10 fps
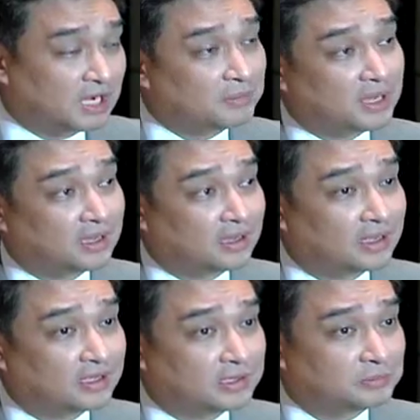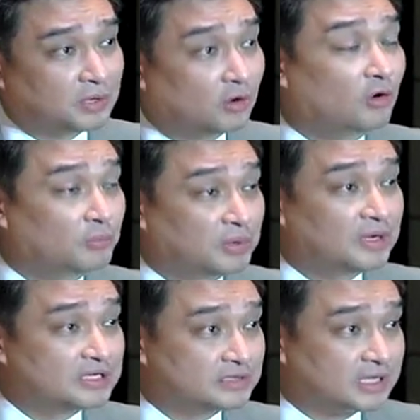malamang ay
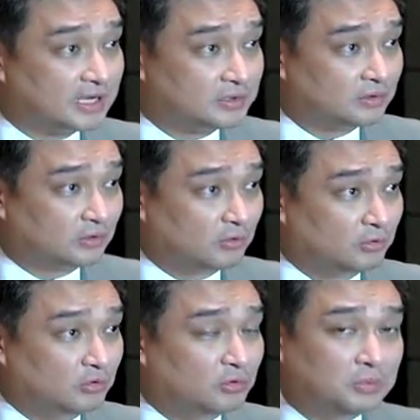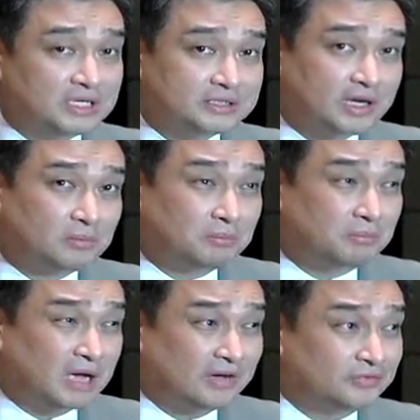mako-compromise yung schedule. Kung umalis tayo
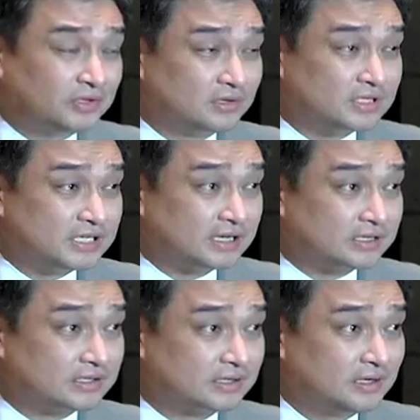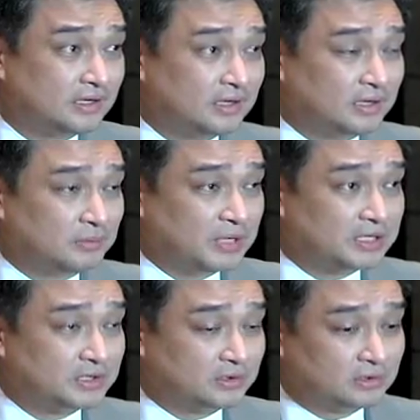after 6,
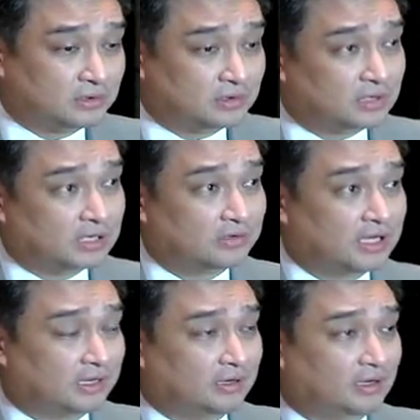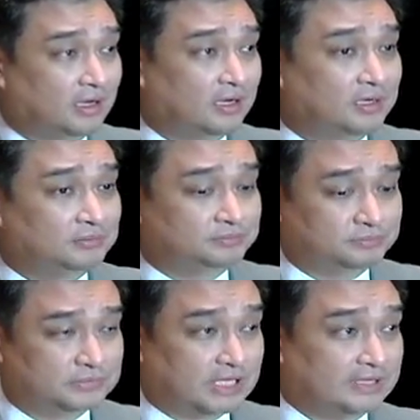medyo ano na eh, um,
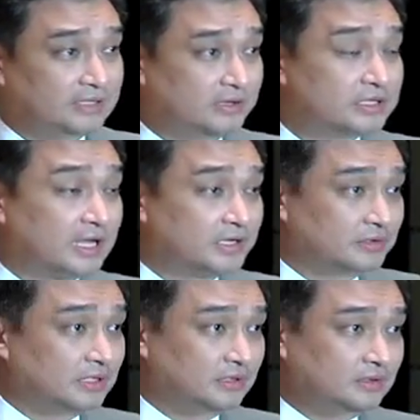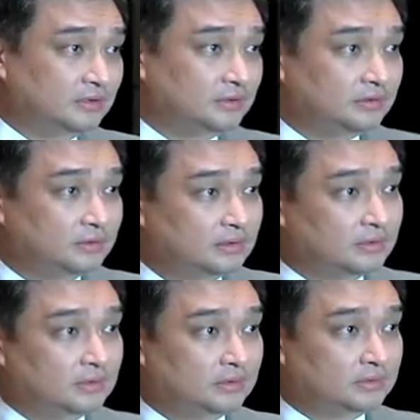tight na yung schedule. Ano po
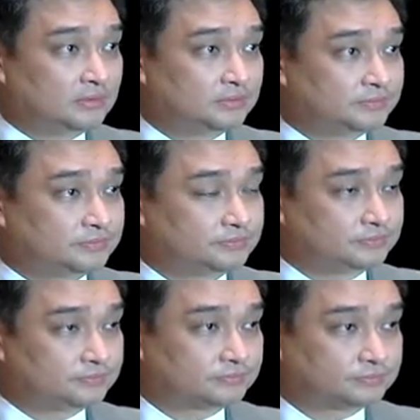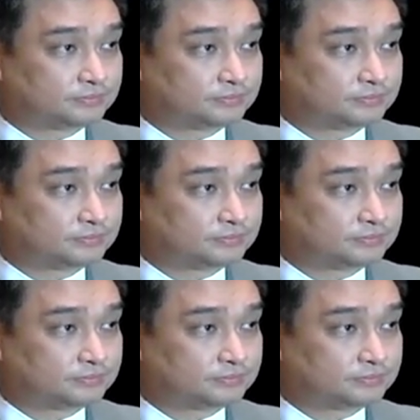immediate concerns ng Pangulo